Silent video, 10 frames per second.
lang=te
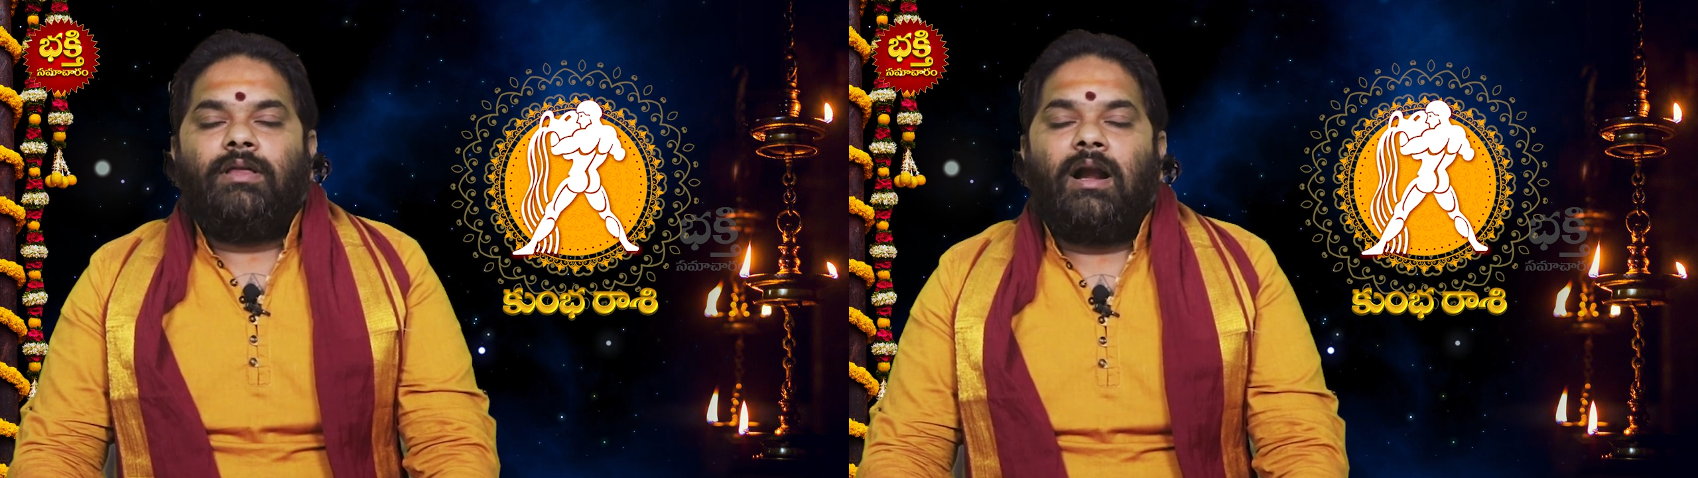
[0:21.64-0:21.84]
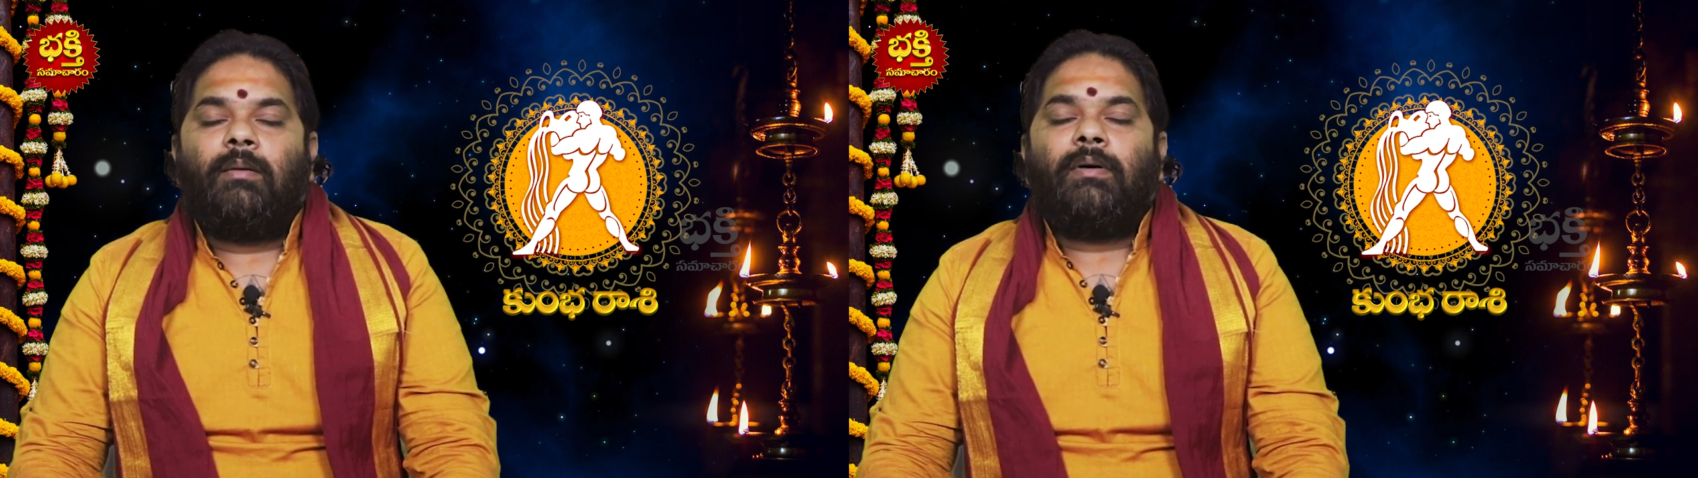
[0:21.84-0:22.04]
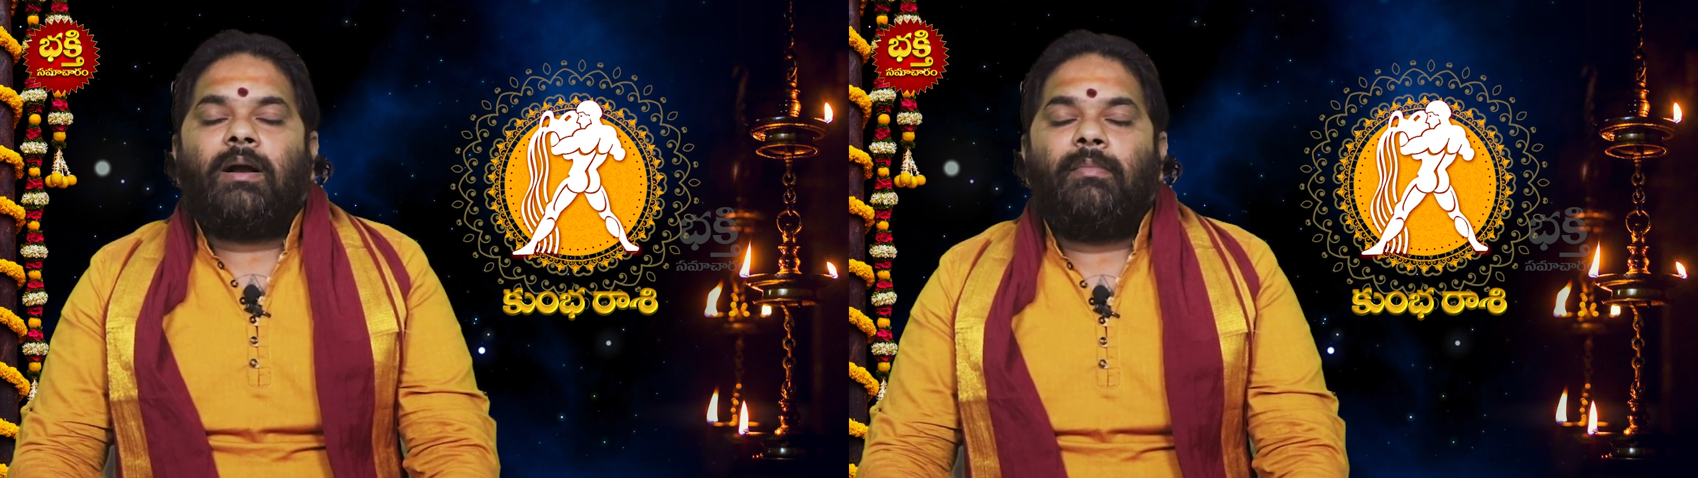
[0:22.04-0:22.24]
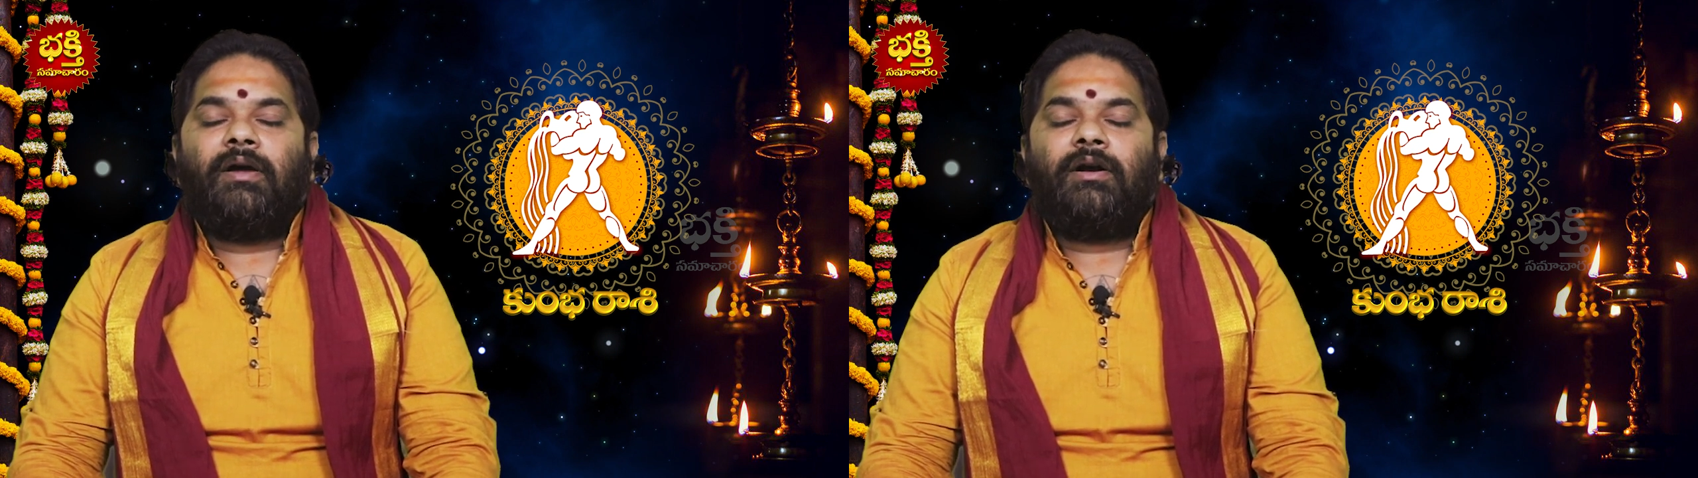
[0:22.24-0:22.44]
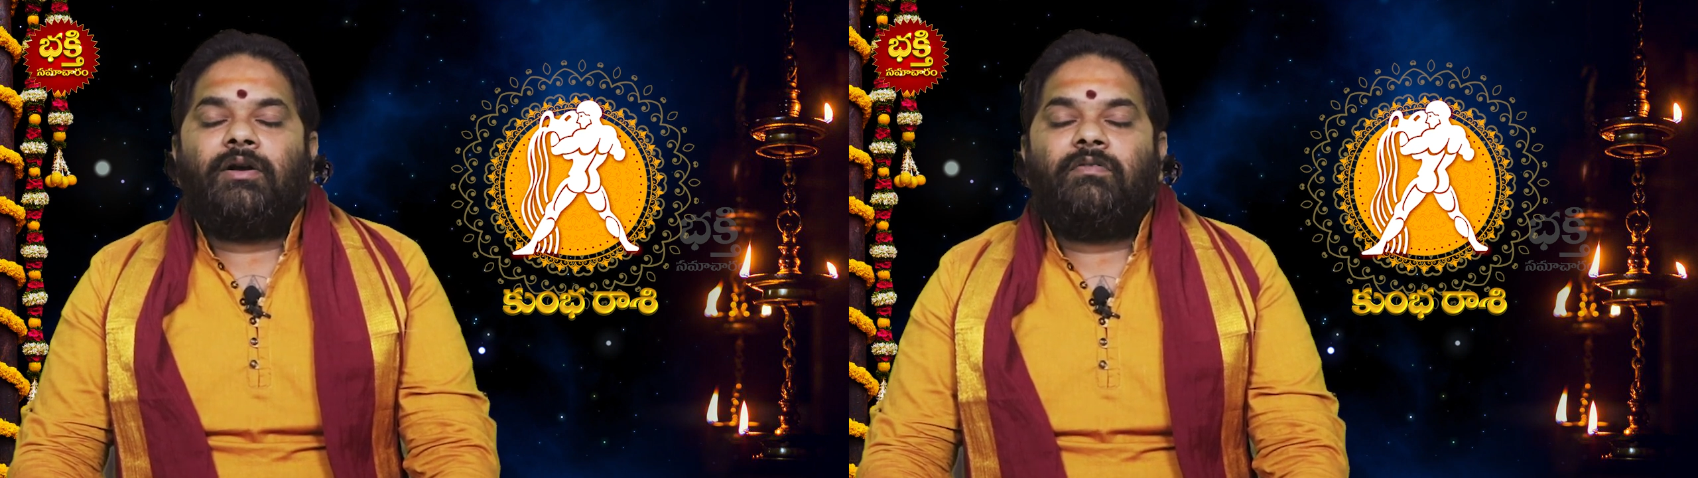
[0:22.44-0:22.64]

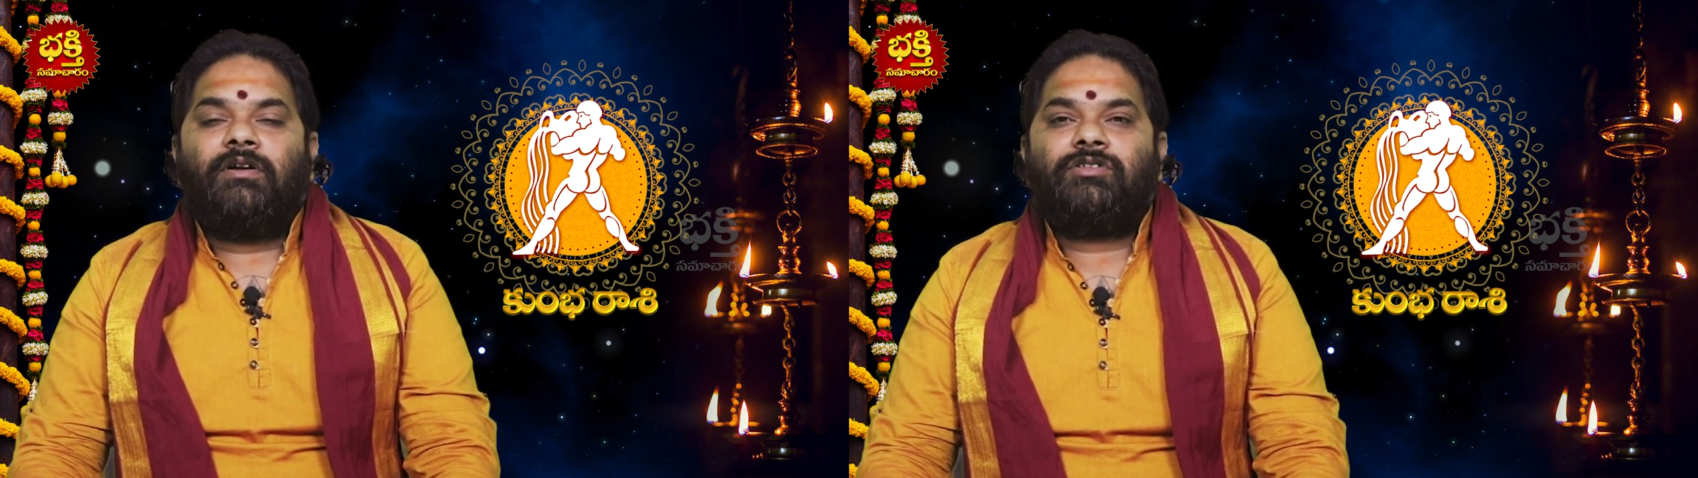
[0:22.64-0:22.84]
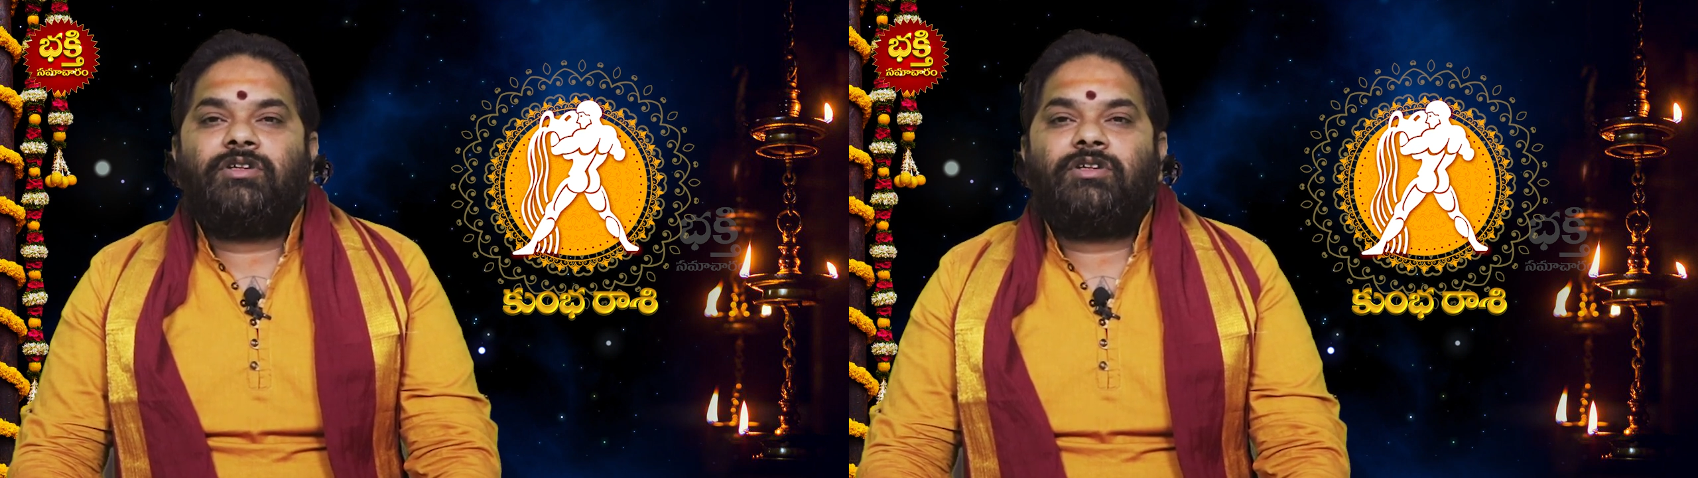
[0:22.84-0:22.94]
ధనపరమైనటువంటి